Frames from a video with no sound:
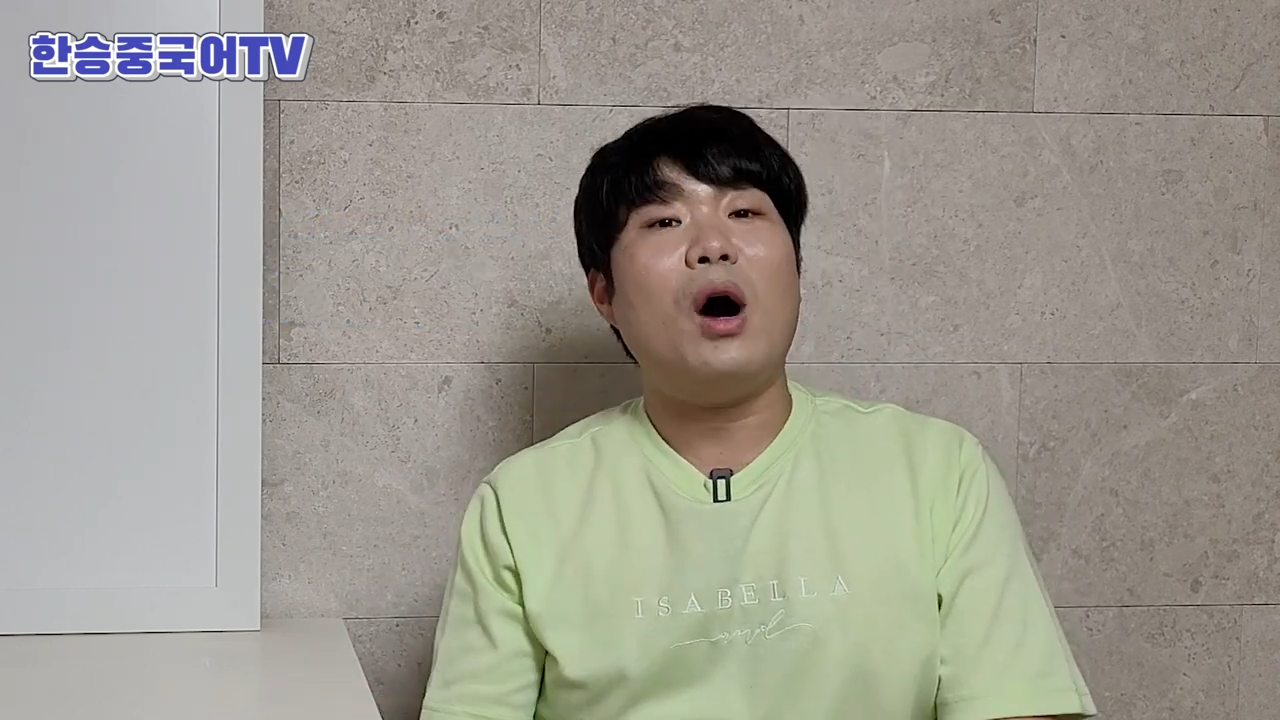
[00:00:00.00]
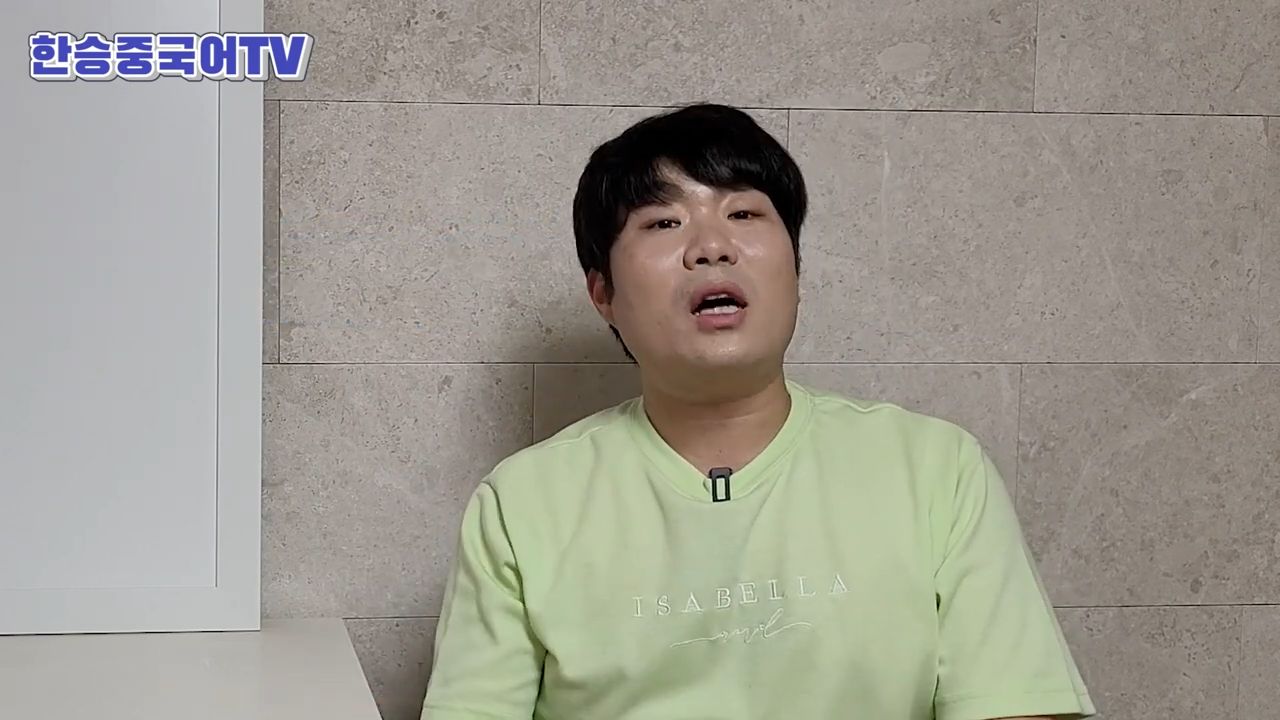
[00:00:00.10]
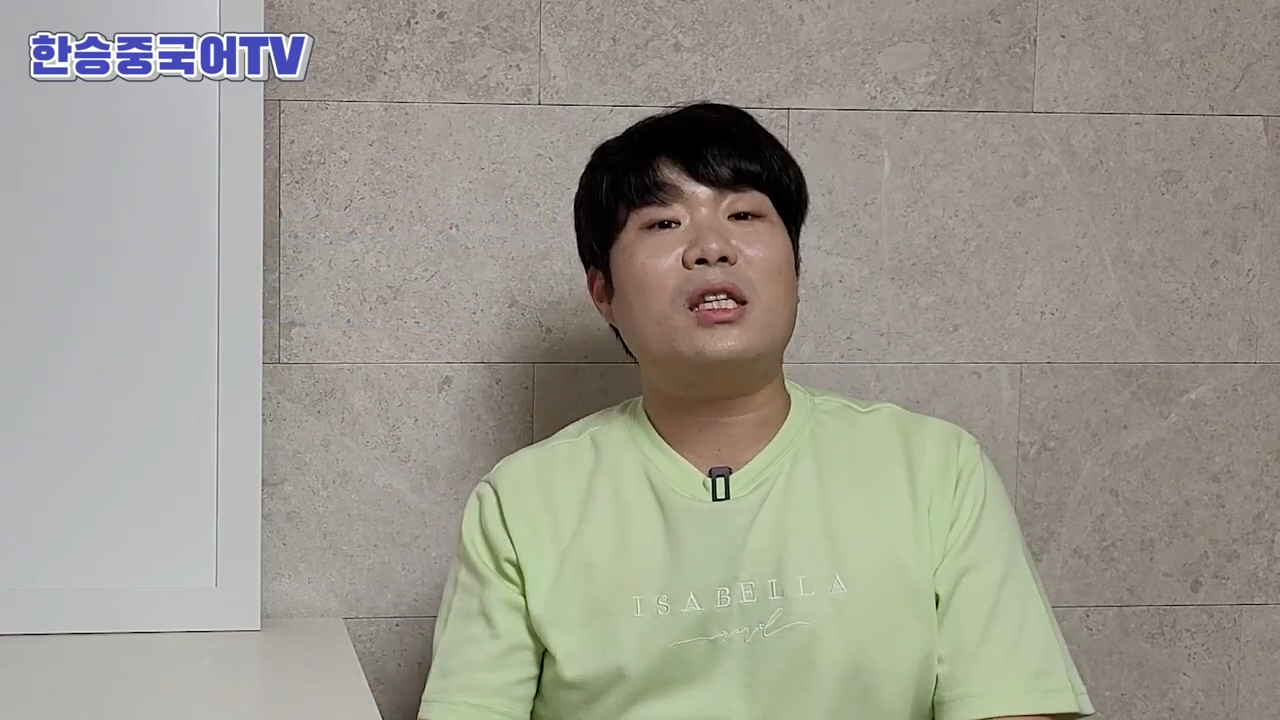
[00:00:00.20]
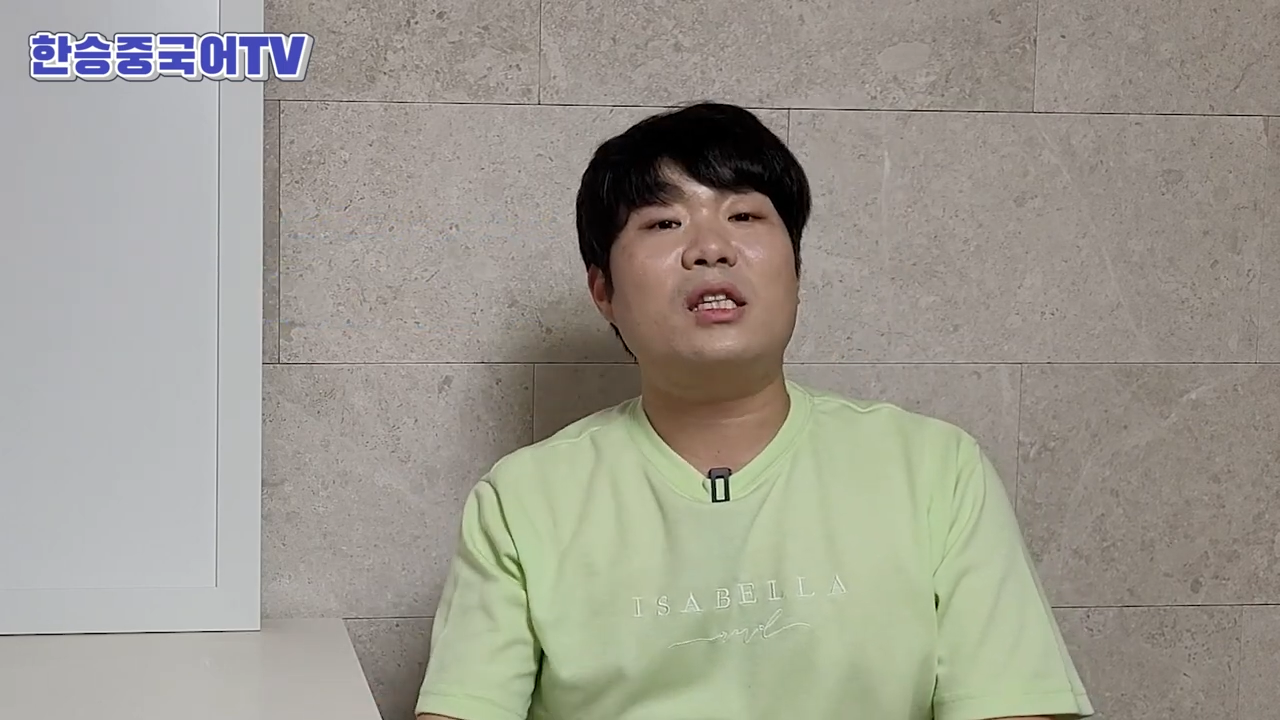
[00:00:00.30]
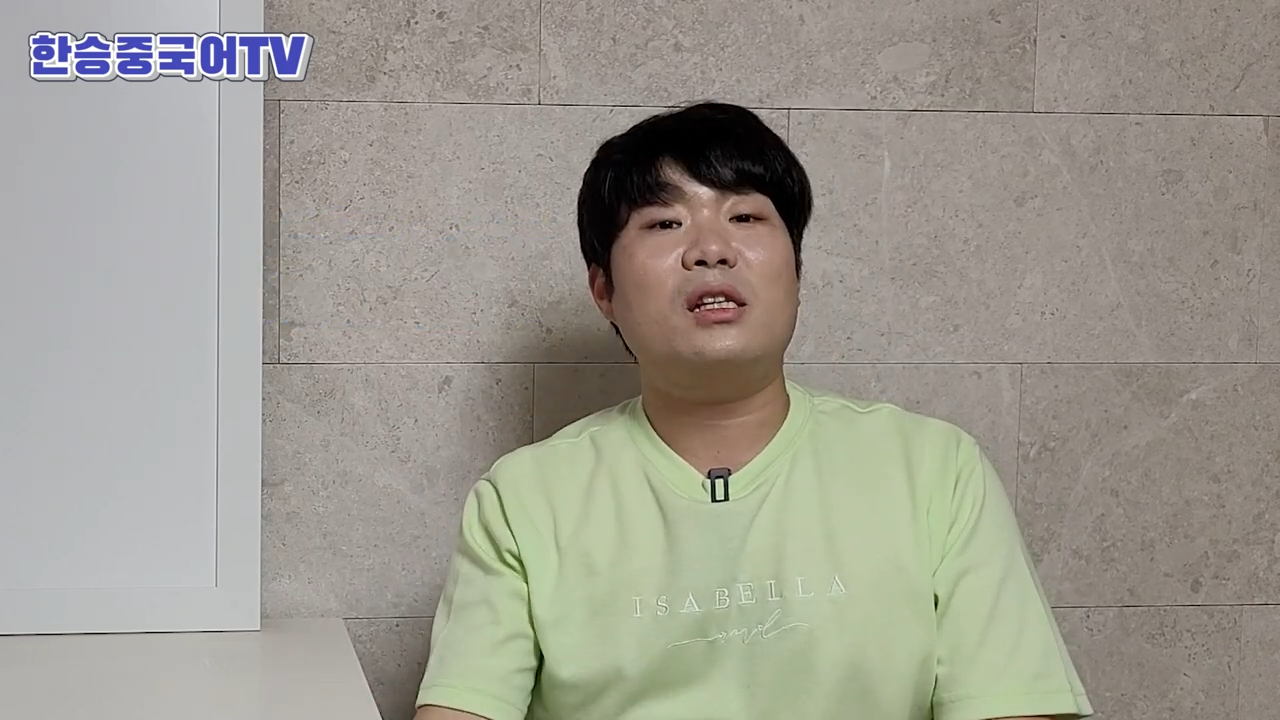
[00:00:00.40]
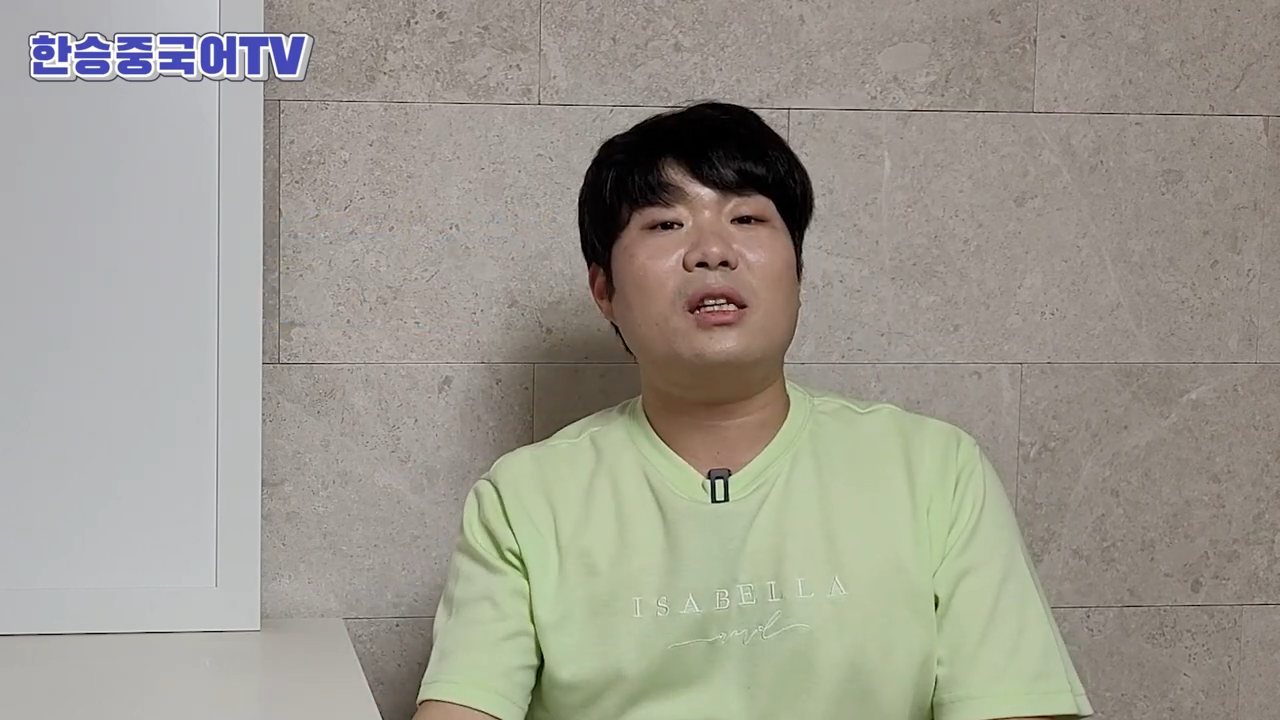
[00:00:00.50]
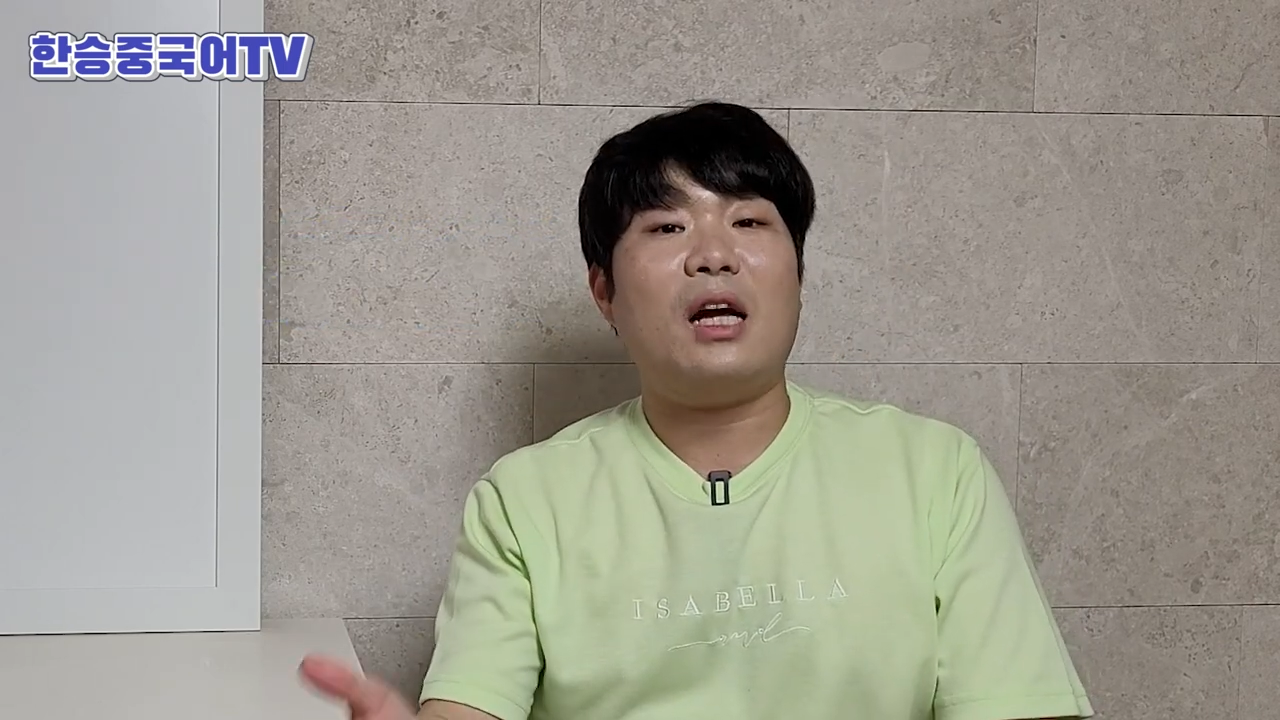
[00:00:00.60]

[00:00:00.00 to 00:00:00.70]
확신을